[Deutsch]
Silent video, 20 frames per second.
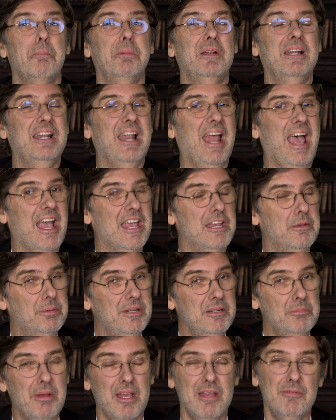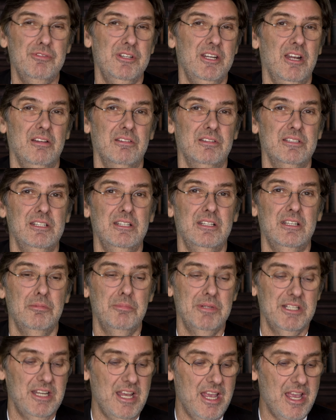bleiben beim
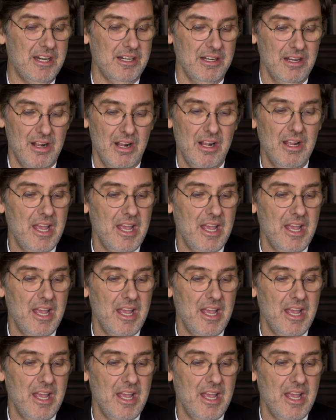Finanzintermediär.